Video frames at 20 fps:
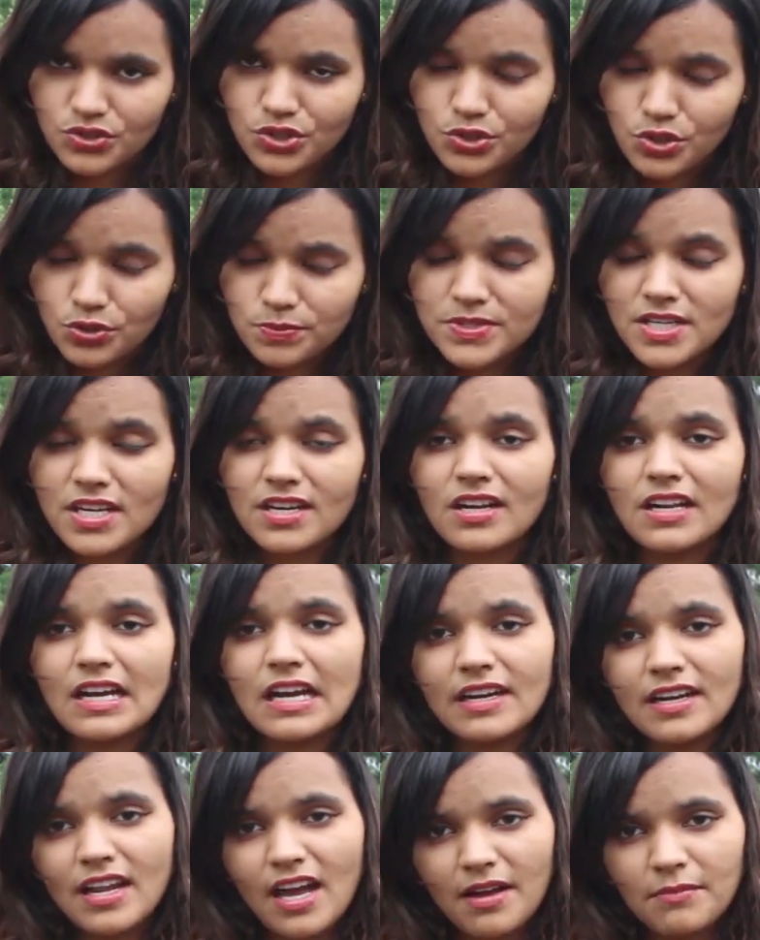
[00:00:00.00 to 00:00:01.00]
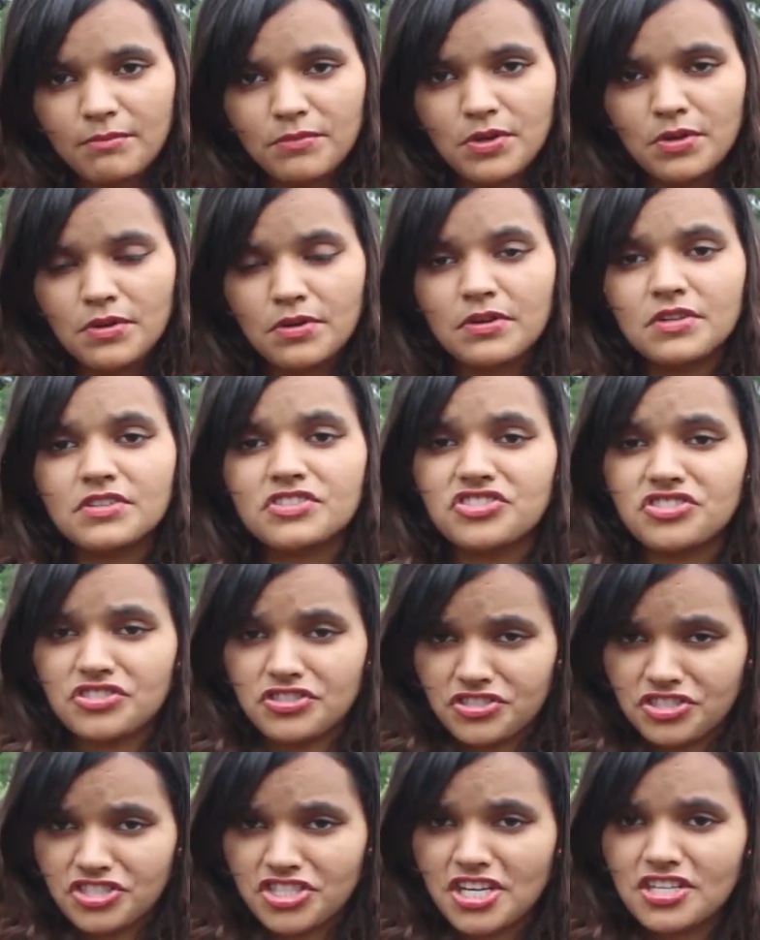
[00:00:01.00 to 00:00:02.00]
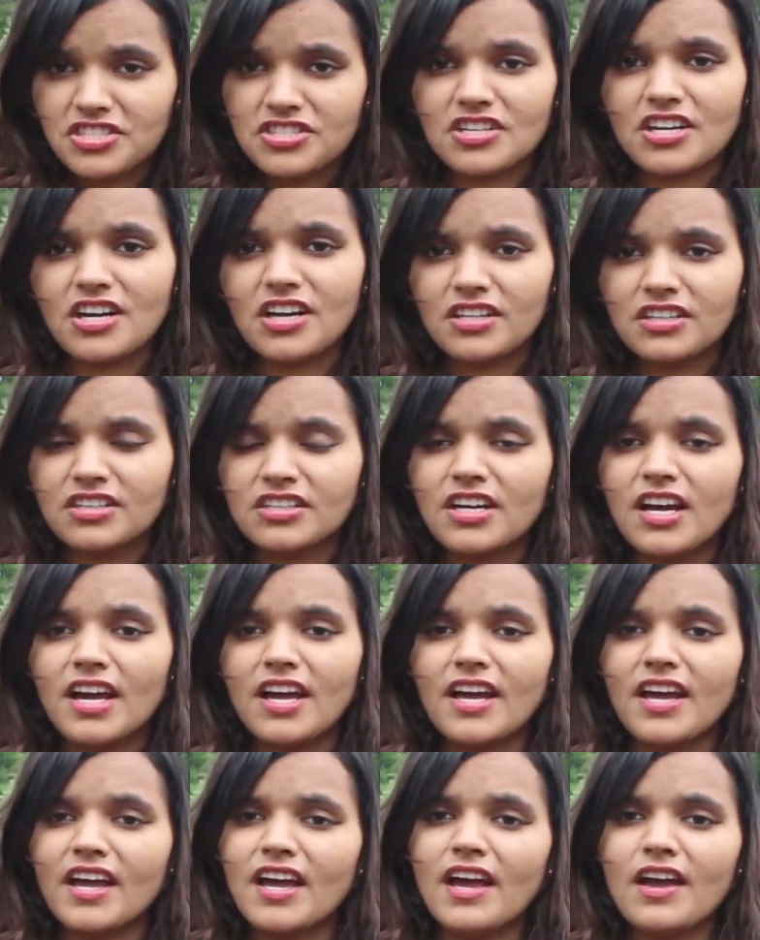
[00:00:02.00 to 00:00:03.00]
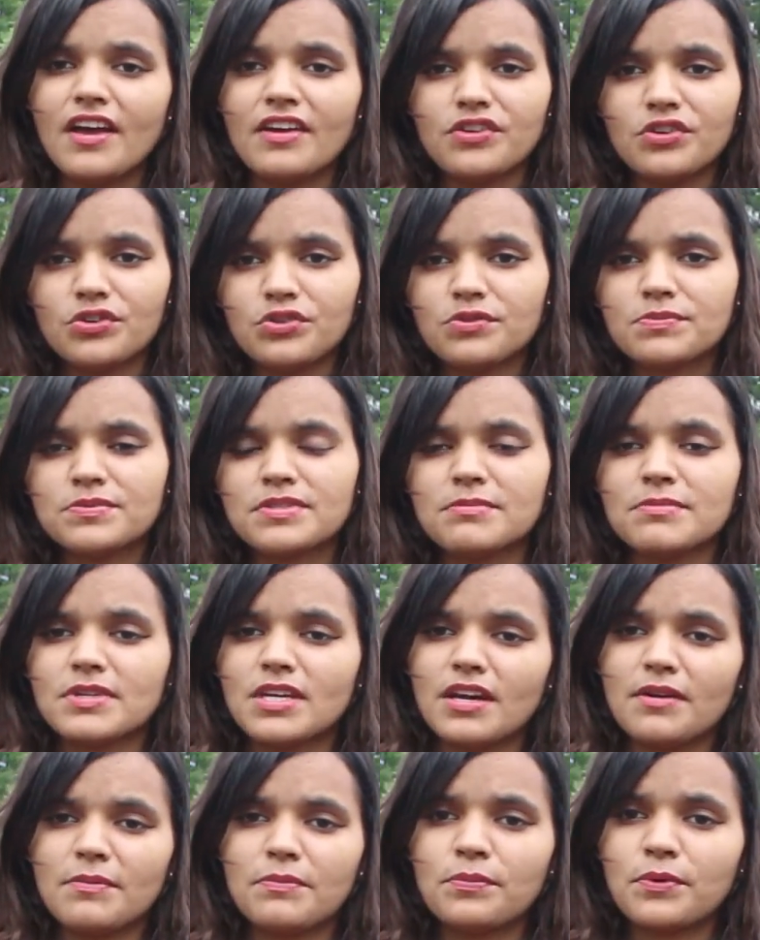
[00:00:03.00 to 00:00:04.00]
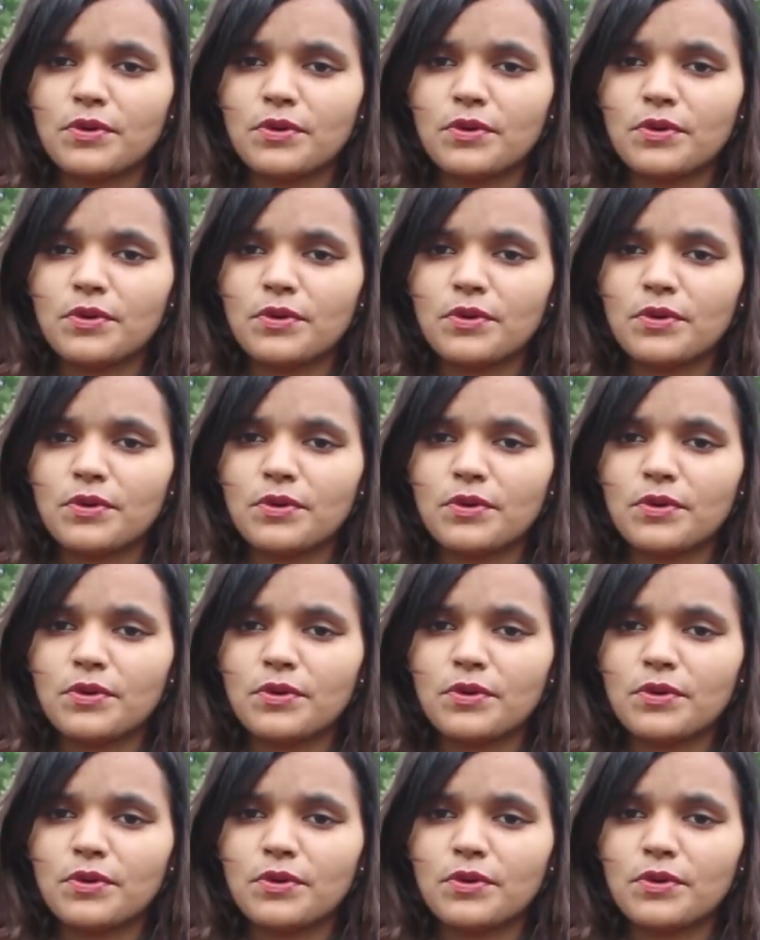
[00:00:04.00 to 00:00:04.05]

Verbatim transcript: यूट्यूब चैनल का नाम भी चेंज कर दिया है यूट्यूब से मेरा